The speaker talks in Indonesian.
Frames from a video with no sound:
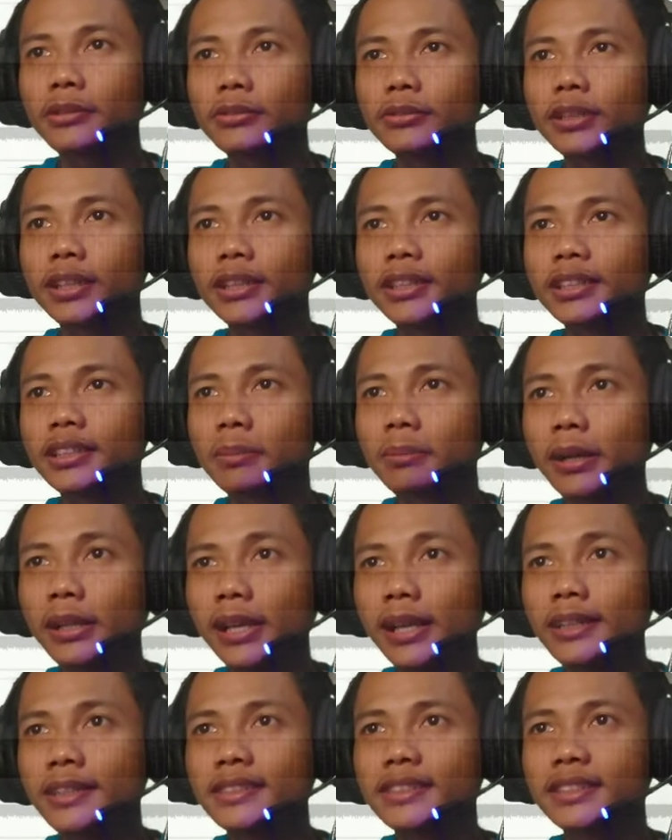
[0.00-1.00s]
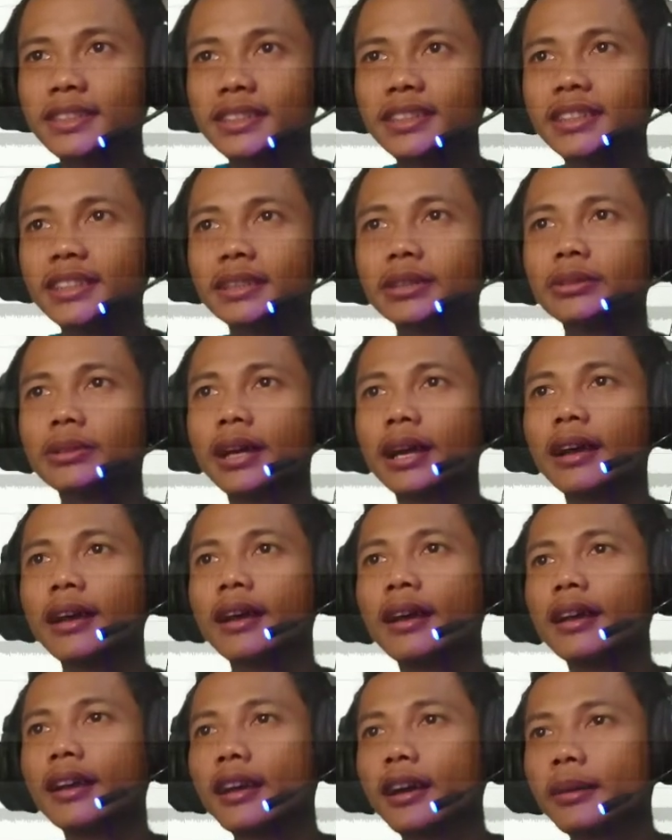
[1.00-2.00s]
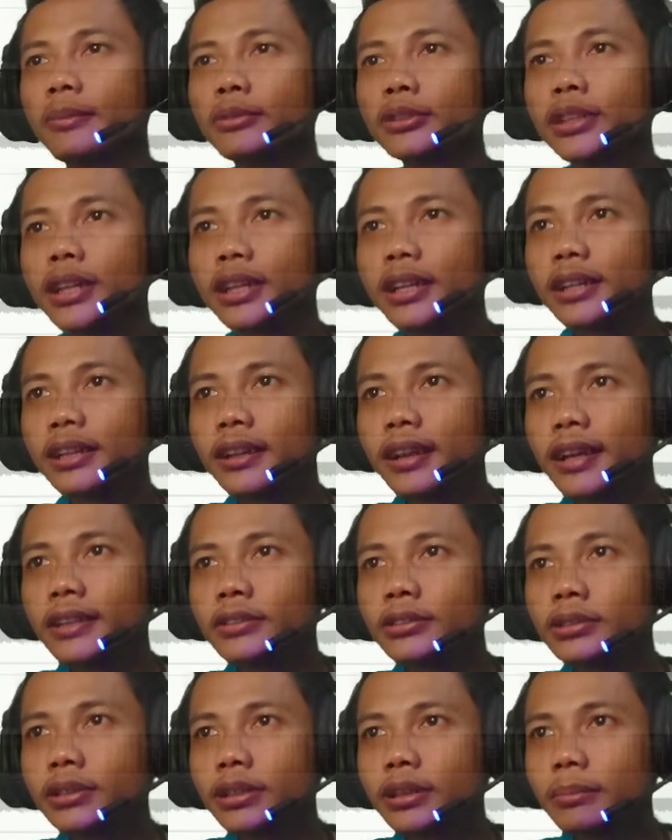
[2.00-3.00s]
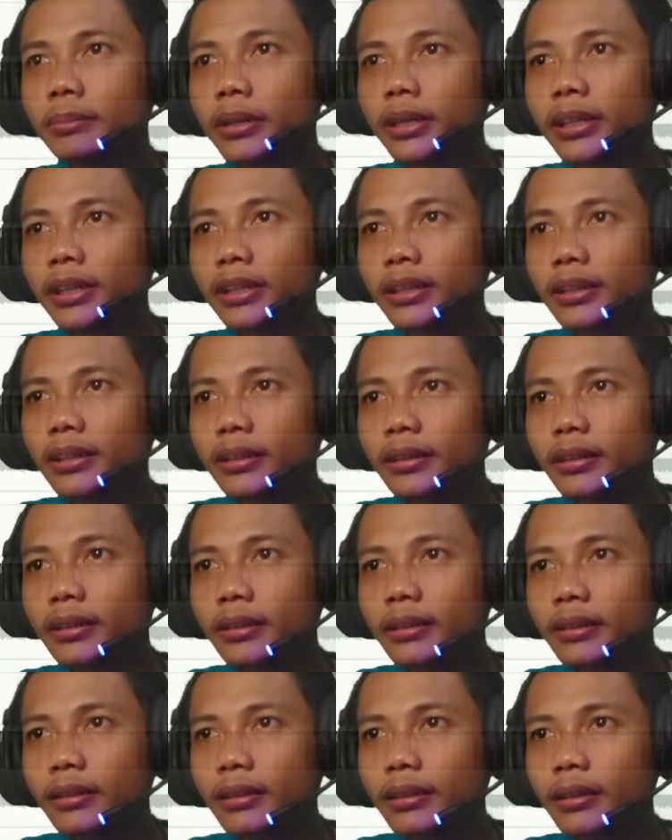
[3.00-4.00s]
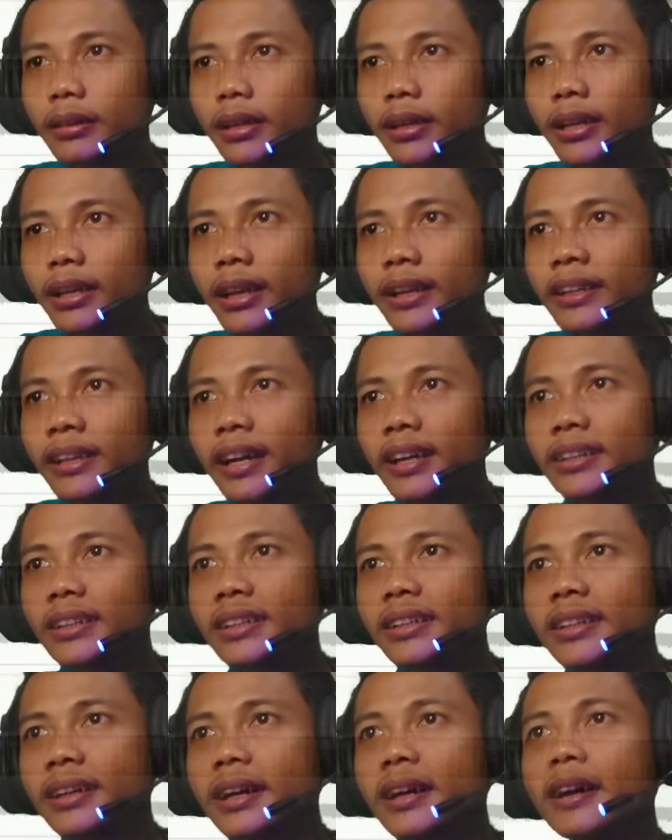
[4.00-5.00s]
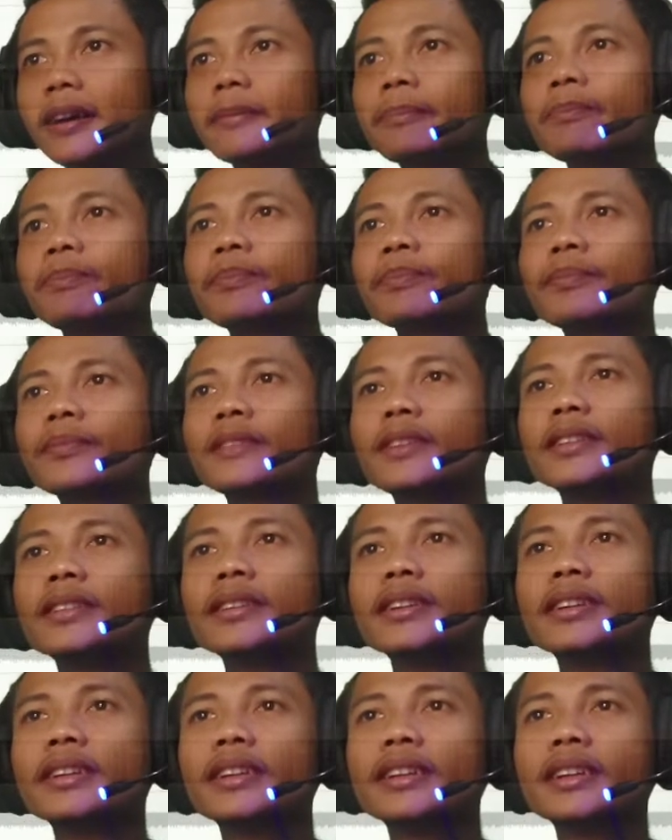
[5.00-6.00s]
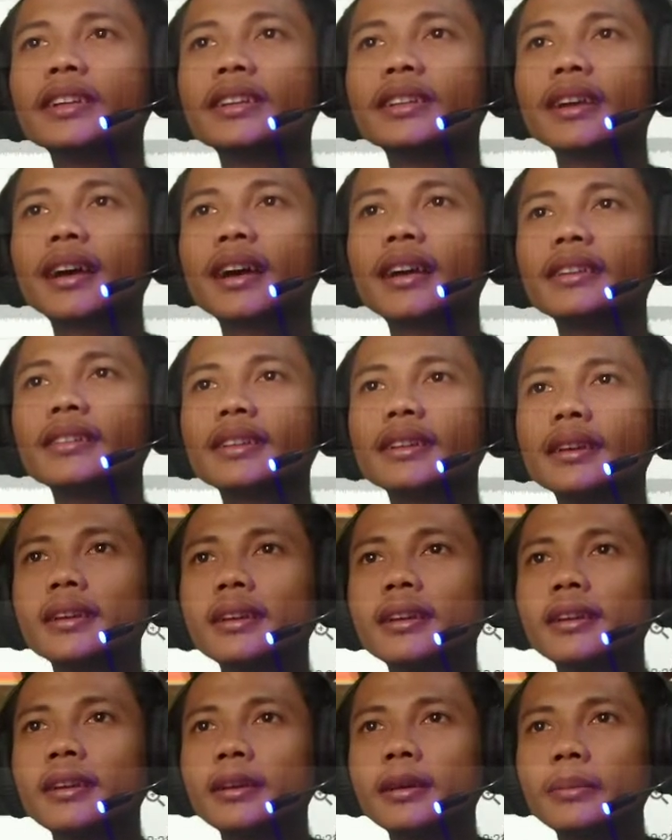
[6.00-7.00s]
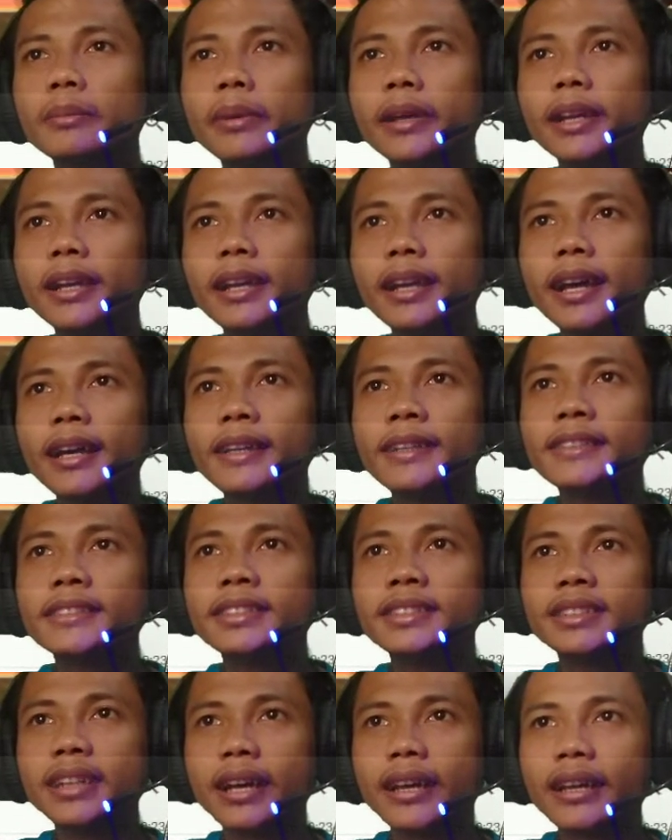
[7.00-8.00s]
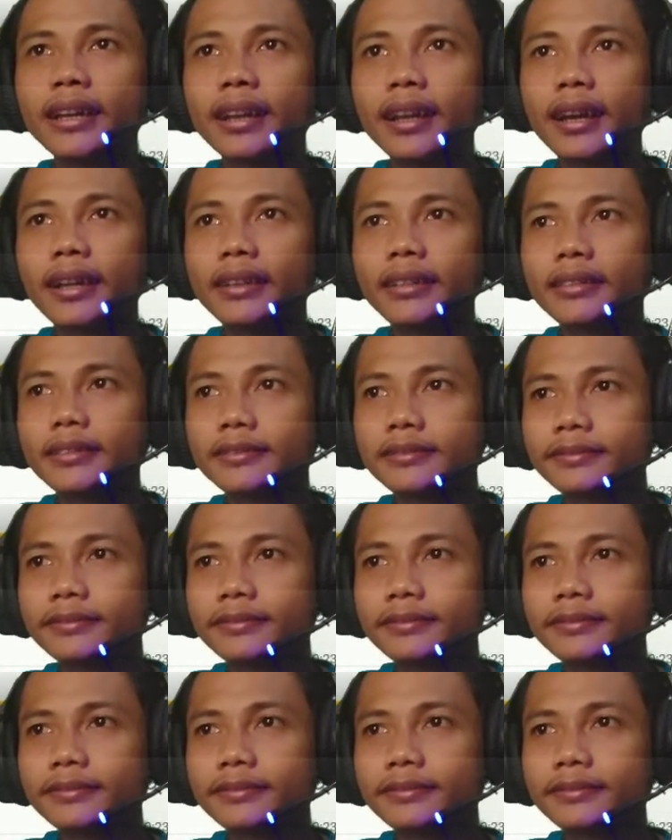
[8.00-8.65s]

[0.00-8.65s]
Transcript: maksudnya ditempatkan di sini gitu ya kemudian kita lanjut ke menit iklan yang ketiga di sini kita pilih lagi jeda iklan